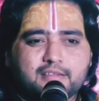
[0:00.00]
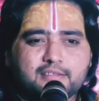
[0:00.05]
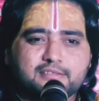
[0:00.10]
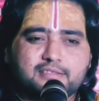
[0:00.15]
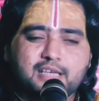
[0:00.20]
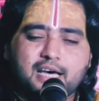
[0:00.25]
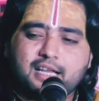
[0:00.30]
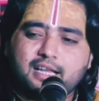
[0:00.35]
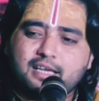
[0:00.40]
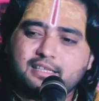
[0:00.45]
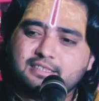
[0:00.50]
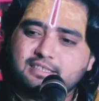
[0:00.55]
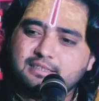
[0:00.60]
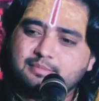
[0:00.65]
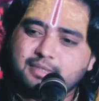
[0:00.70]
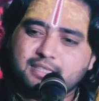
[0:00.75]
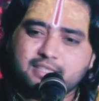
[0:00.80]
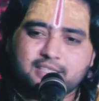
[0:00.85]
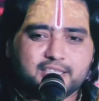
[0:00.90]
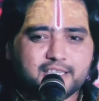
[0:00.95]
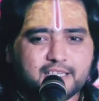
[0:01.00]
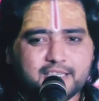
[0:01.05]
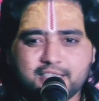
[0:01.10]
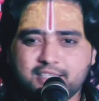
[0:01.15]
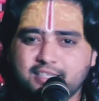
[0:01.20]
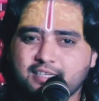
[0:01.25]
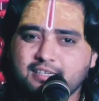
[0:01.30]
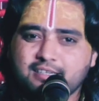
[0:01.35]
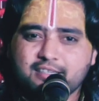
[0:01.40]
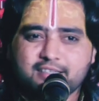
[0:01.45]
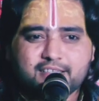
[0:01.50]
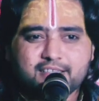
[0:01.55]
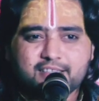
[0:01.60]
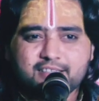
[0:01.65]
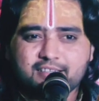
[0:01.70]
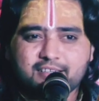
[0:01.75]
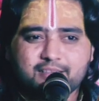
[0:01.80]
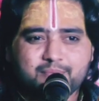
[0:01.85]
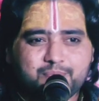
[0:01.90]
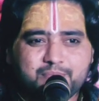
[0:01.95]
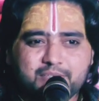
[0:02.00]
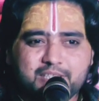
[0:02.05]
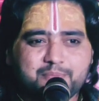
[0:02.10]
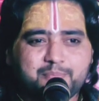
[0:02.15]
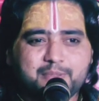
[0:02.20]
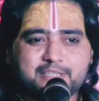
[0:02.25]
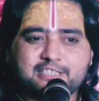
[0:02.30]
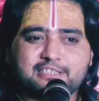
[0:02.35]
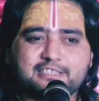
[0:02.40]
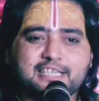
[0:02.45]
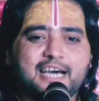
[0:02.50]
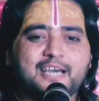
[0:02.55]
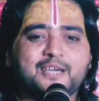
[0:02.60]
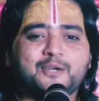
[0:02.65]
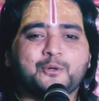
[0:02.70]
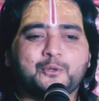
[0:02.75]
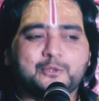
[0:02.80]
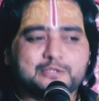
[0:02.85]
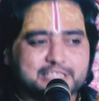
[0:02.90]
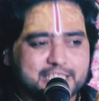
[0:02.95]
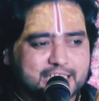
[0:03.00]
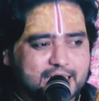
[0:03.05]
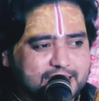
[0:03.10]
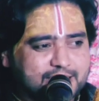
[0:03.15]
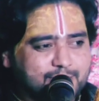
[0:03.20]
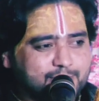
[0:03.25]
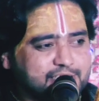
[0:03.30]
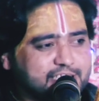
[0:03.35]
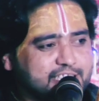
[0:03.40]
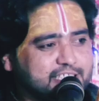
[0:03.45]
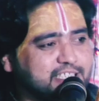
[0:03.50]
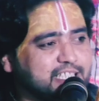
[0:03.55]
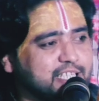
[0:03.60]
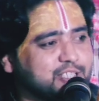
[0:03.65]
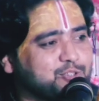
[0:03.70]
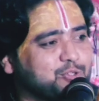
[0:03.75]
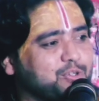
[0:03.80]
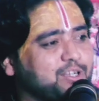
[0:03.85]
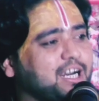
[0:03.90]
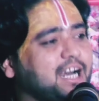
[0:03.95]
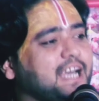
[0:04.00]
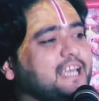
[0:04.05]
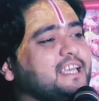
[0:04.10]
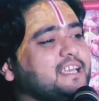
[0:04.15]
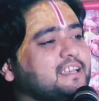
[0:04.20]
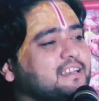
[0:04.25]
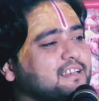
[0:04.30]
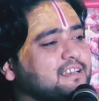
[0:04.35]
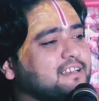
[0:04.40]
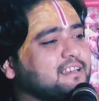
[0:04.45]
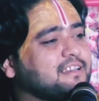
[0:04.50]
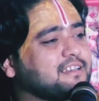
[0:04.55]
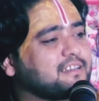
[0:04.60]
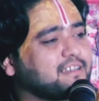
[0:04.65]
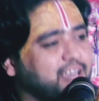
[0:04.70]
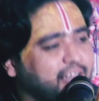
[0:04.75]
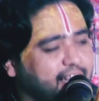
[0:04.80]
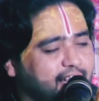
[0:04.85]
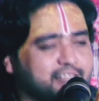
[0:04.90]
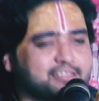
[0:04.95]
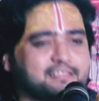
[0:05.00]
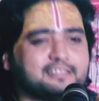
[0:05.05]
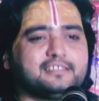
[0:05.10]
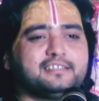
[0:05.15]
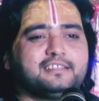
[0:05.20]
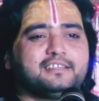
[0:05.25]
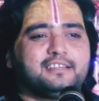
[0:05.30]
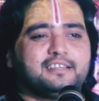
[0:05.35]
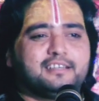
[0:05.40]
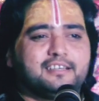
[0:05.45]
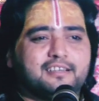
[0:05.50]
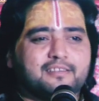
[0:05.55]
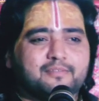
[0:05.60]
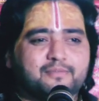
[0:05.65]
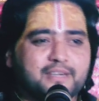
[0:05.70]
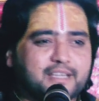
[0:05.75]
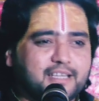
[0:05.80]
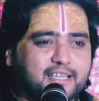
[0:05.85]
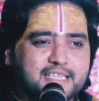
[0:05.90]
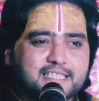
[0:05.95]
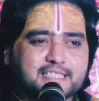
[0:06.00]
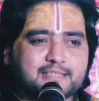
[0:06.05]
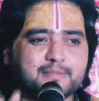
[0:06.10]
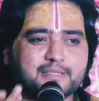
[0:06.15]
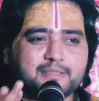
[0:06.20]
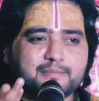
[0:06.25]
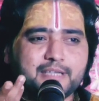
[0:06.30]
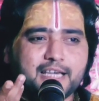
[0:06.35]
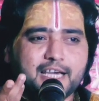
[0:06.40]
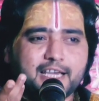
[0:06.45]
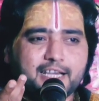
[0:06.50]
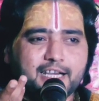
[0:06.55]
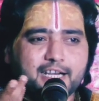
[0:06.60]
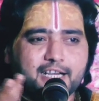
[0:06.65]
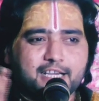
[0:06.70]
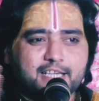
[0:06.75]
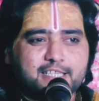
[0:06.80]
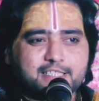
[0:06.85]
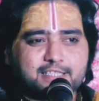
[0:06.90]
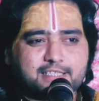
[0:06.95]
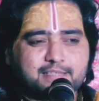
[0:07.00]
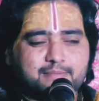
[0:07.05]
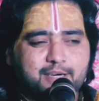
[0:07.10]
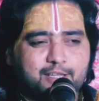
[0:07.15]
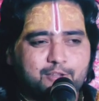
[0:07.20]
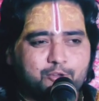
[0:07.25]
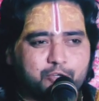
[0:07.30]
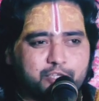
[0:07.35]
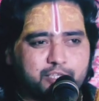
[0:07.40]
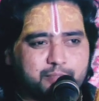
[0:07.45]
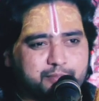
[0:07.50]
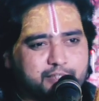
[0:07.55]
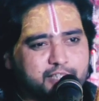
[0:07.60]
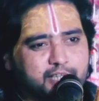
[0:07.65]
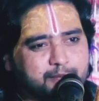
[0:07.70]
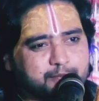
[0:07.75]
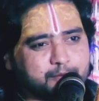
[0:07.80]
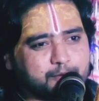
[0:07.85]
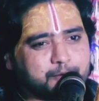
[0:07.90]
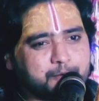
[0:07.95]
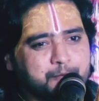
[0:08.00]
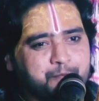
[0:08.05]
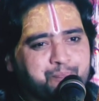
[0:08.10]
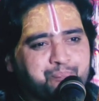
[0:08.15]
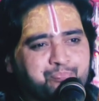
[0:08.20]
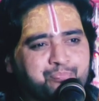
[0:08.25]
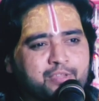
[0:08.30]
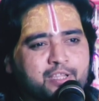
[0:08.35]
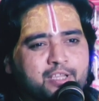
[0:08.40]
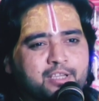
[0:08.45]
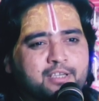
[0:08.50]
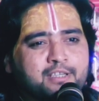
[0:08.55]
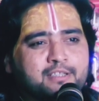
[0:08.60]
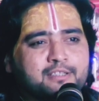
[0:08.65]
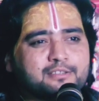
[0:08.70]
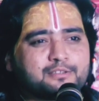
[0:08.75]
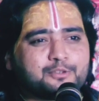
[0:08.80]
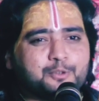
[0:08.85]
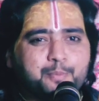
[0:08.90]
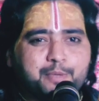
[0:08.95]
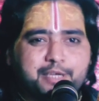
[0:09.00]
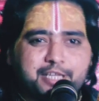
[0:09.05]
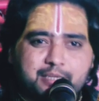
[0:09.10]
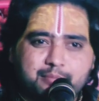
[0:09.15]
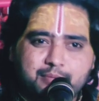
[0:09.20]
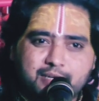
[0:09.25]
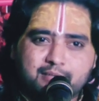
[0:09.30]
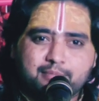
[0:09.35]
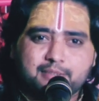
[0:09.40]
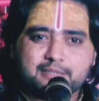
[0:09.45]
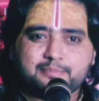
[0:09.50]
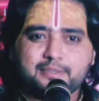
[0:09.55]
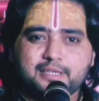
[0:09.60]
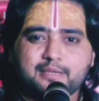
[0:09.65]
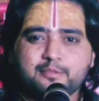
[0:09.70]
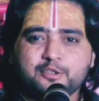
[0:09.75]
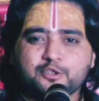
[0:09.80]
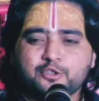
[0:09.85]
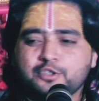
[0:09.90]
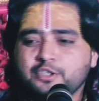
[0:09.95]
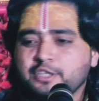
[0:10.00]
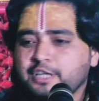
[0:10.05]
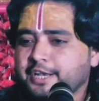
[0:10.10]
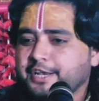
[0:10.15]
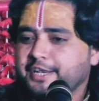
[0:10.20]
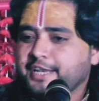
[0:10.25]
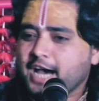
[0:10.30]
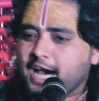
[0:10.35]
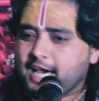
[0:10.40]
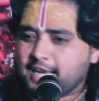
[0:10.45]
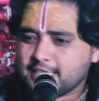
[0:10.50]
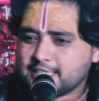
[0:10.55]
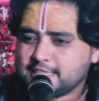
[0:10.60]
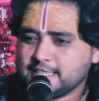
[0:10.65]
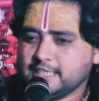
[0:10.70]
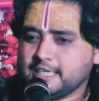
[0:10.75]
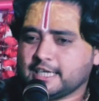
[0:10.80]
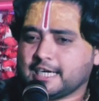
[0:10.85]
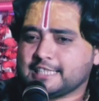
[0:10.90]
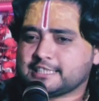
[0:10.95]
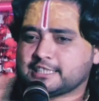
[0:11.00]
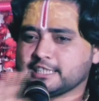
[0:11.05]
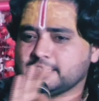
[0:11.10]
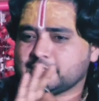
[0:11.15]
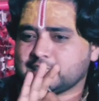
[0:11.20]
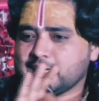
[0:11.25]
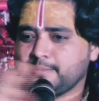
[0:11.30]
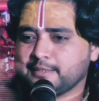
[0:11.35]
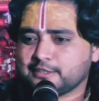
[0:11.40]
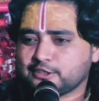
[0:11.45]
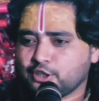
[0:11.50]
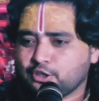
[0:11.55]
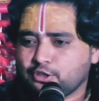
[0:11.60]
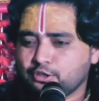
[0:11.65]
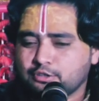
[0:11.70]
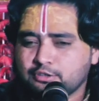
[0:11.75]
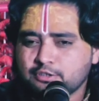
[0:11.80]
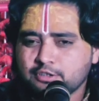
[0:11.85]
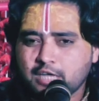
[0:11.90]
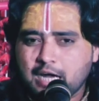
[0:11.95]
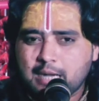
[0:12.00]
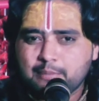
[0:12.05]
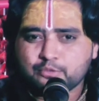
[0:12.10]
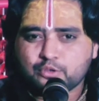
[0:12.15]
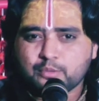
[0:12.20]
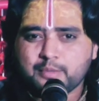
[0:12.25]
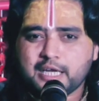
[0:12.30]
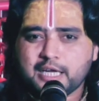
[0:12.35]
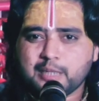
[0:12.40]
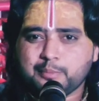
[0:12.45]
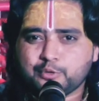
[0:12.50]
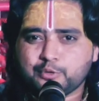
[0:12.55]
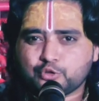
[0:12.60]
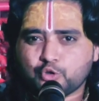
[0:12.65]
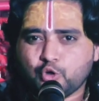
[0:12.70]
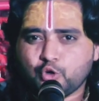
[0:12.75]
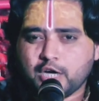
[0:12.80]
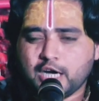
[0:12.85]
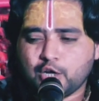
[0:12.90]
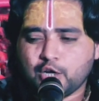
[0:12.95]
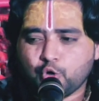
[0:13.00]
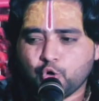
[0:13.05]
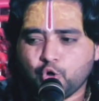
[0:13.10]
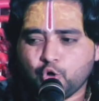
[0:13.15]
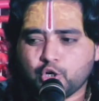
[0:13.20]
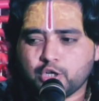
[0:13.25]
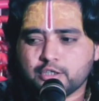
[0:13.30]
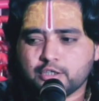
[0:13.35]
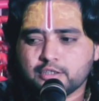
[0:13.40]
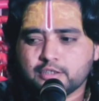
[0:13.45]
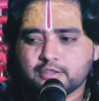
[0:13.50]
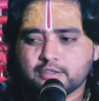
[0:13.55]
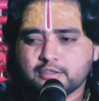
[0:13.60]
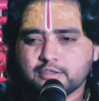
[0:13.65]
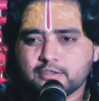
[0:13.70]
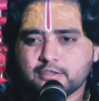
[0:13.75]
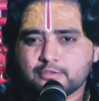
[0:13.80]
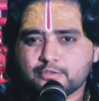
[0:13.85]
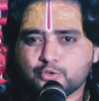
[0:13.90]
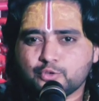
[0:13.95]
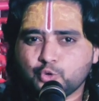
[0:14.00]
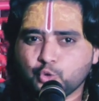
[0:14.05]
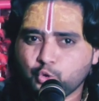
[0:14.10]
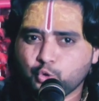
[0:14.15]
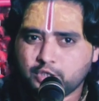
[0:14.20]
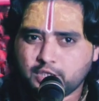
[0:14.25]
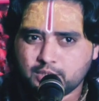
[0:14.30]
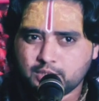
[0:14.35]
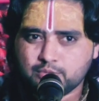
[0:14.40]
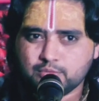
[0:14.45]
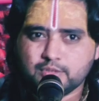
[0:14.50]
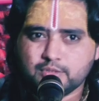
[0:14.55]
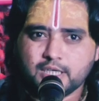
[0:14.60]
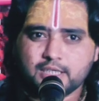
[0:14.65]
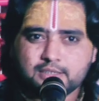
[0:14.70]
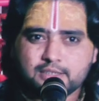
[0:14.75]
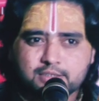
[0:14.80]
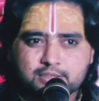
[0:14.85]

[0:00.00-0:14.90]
सारा जीवन निकल गया फिर पछताए होत का जब चिड़िया चुंग गई खेल फिर नहीं समझ में आएगा कैसे संभालोगे अपने आप को तो मेरे भगवत प्रेमियों नारद जी ने कहा चिंता मत करो हम तुम्हारे पुत्रों का रोग दूर कर दूंगा